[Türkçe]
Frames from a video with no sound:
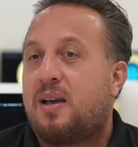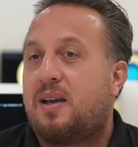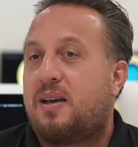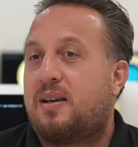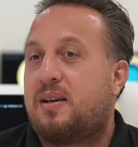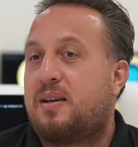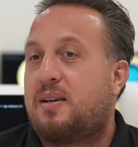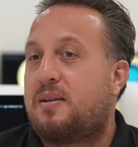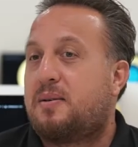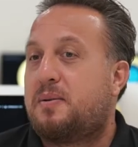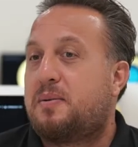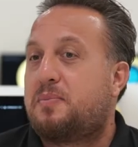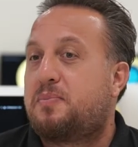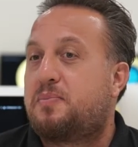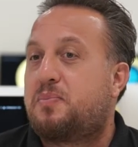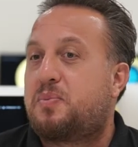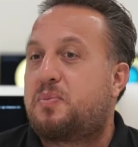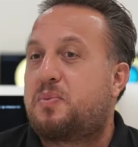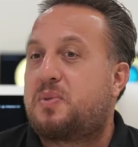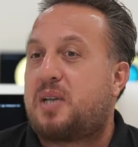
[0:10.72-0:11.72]
E,
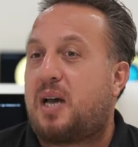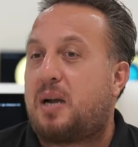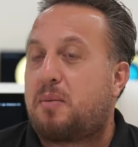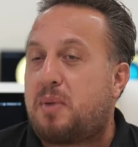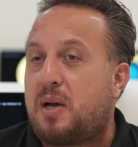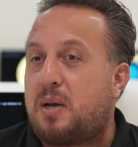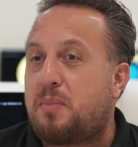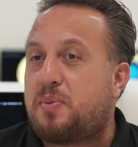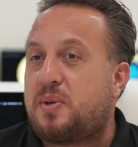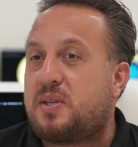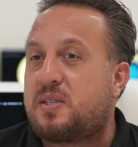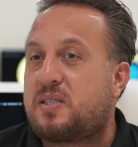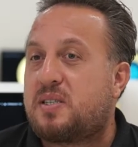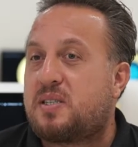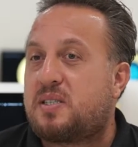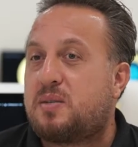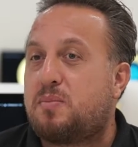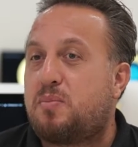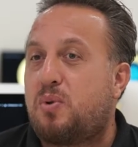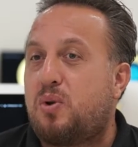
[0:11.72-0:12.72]
sermaye
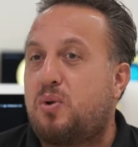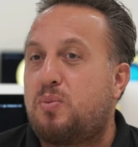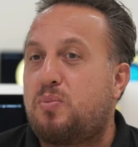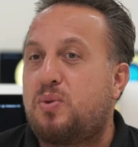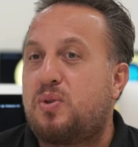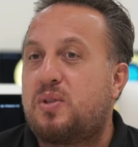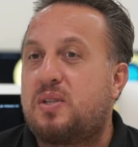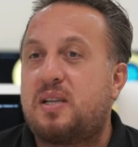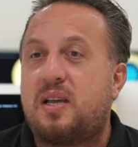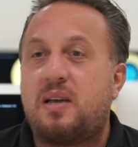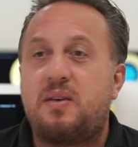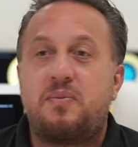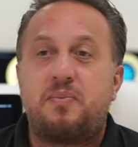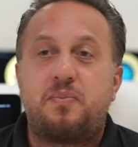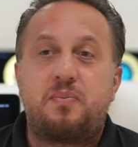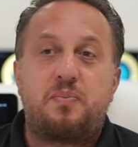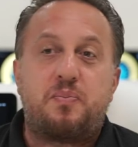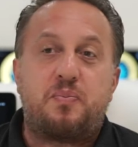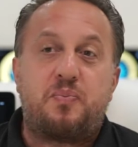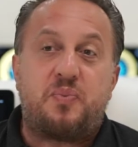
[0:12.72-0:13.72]
Piyasası bölümünde
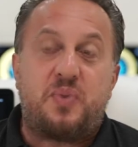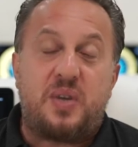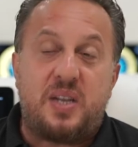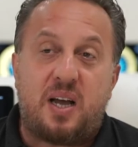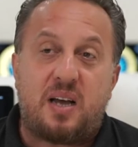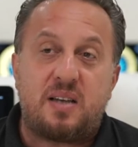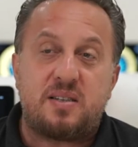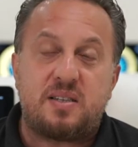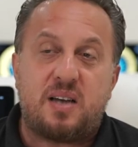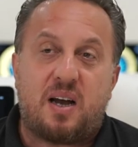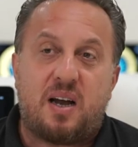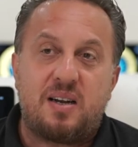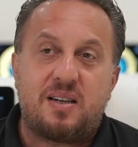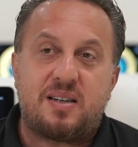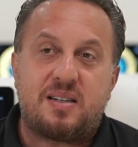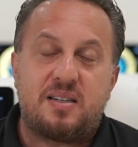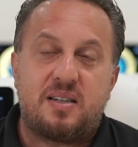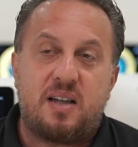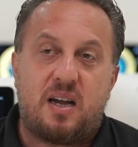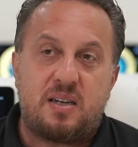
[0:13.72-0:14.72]
finans
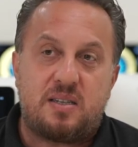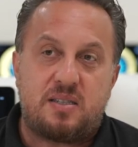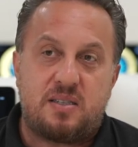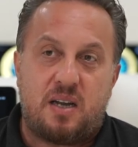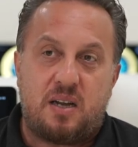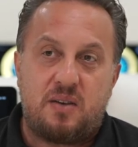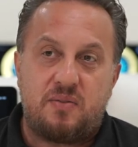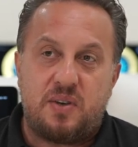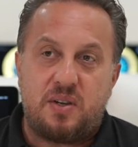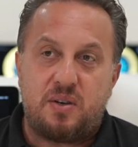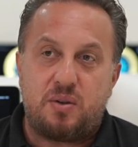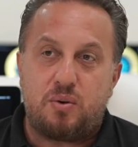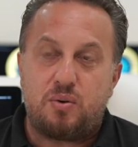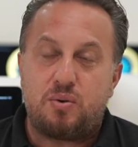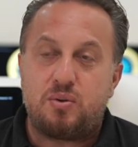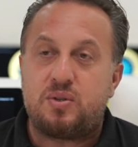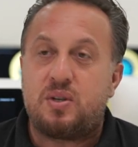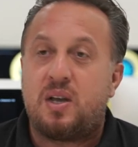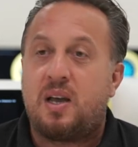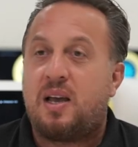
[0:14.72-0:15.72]
ağırlıklı dersler
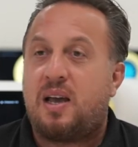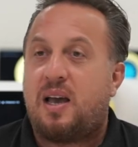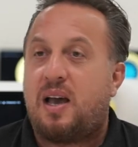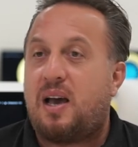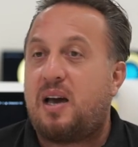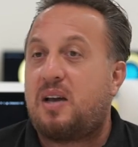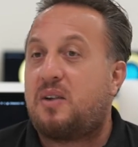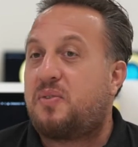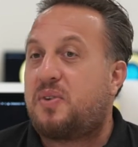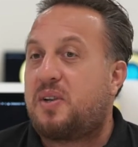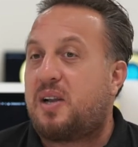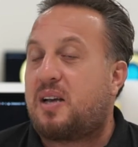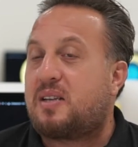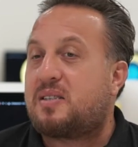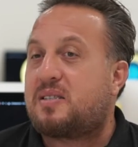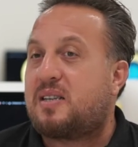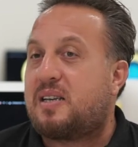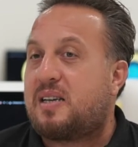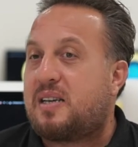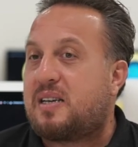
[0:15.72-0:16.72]
veriyoruz. Eğer
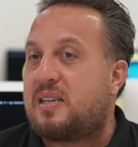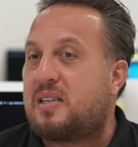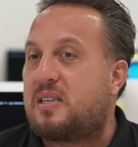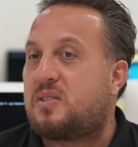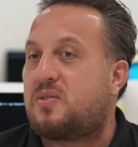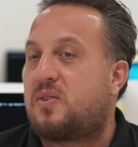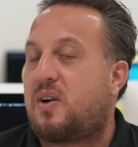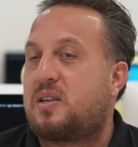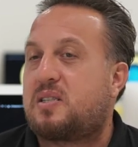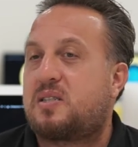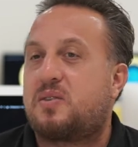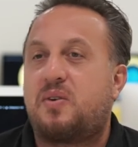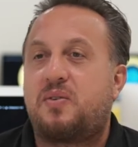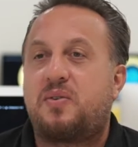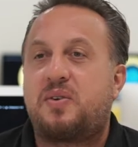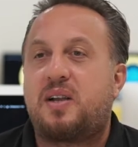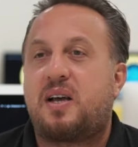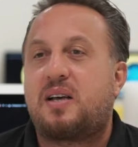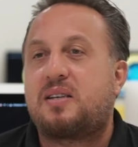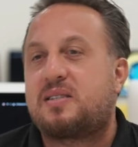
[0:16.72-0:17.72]
finansla ilginiz varsa ve
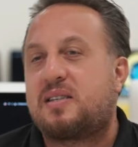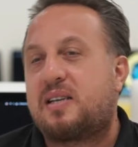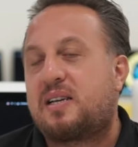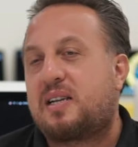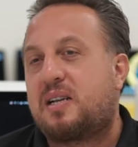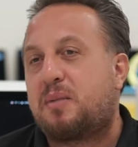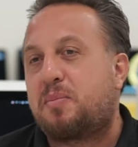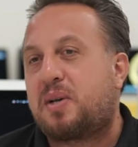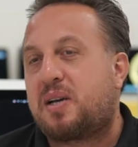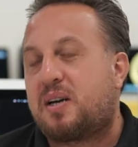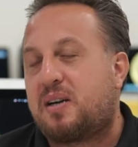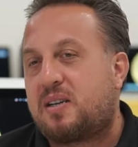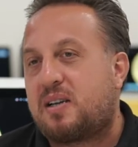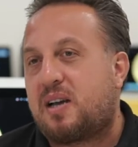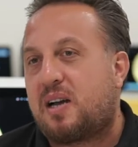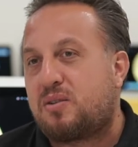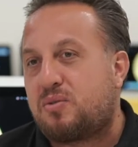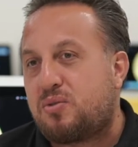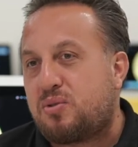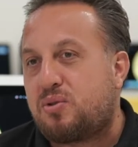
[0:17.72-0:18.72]
finansla ilgili bir
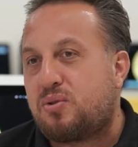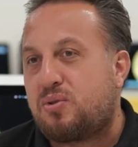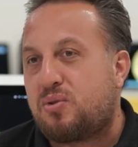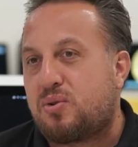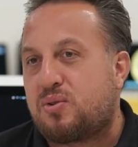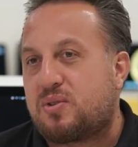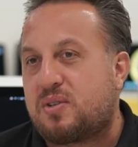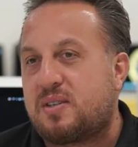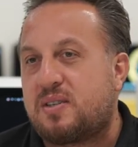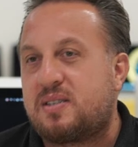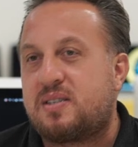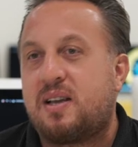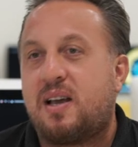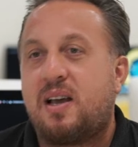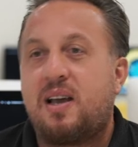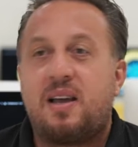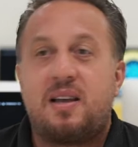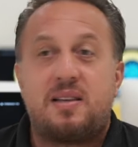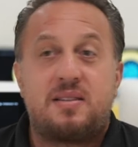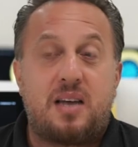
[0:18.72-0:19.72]
kariyer düşünüyorsanız
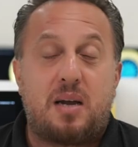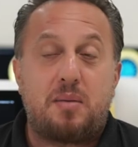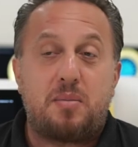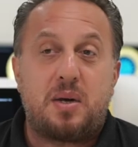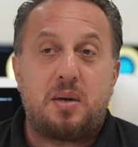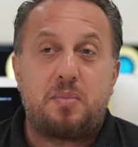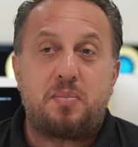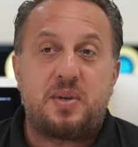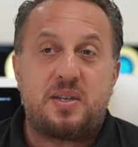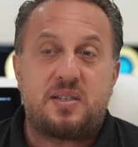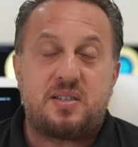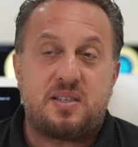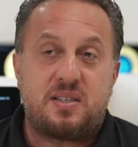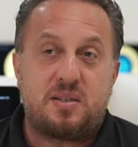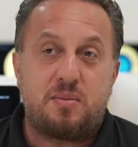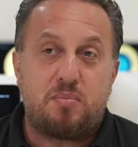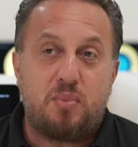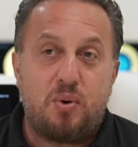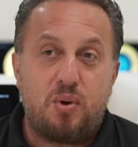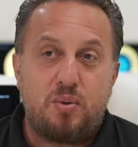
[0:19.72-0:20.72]
sermaye
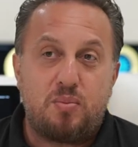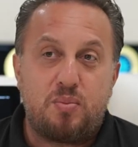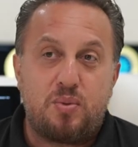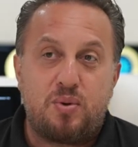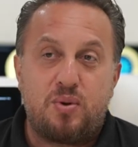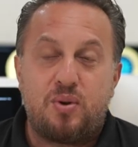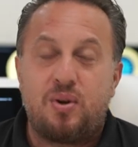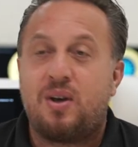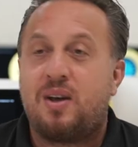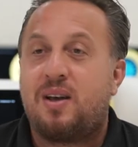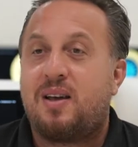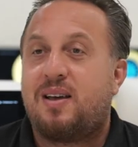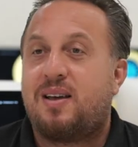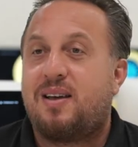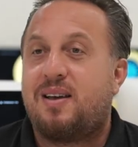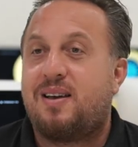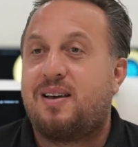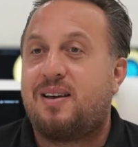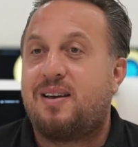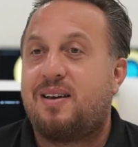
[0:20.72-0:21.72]
piyasası bölümünü
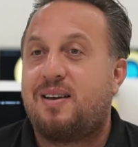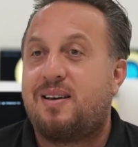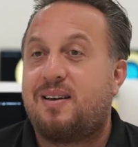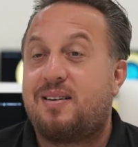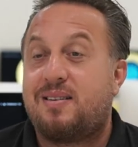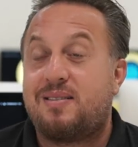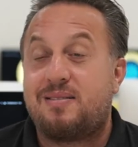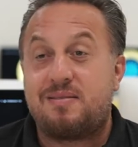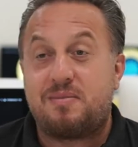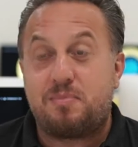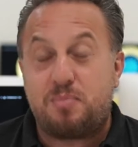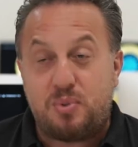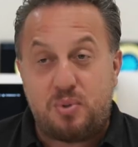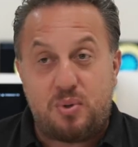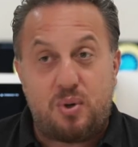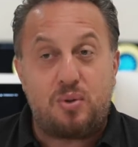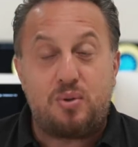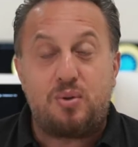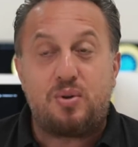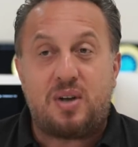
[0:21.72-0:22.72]
e,
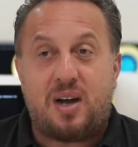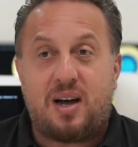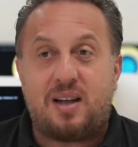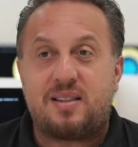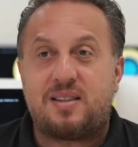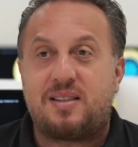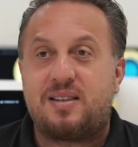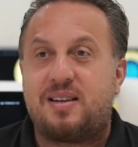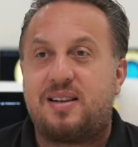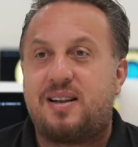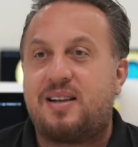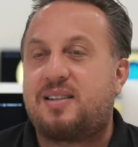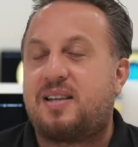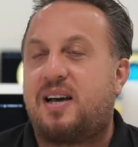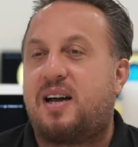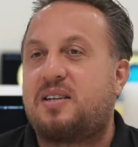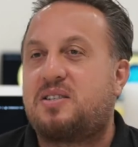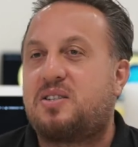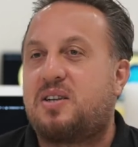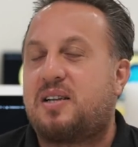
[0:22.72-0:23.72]
gönül rahatlığıyla
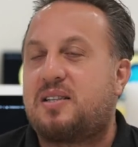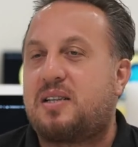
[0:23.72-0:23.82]
tercih